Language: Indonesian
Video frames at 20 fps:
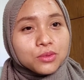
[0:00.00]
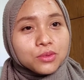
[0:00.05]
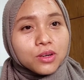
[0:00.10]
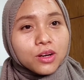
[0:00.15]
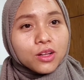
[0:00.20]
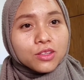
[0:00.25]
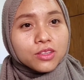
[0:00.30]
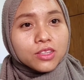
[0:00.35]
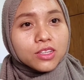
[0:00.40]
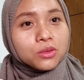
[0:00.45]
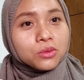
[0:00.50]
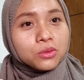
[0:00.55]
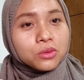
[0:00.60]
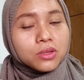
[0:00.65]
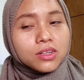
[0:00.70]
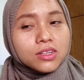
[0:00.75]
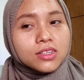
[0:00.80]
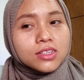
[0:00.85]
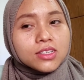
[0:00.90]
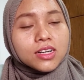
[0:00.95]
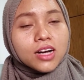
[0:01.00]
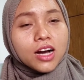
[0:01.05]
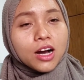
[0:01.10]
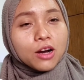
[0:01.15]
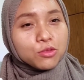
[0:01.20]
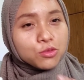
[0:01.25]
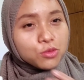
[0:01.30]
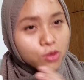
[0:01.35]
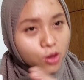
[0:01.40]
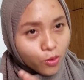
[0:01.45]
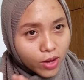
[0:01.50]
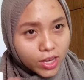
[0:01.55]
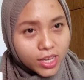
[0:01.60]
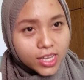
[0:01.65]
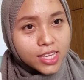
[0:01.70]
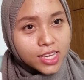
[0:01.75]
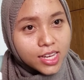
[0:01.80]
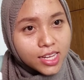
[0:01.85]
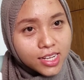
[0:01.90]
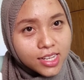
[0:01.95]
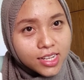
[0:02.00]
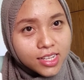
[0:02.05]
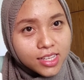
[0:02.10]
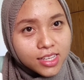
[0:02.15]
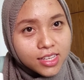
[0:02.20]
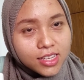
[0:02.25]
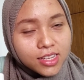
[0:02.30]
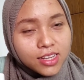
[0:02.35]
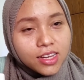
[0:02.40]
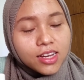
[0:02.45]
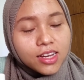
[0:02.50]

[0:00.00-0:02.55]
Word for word: kalau tidur aku suka wanginya dari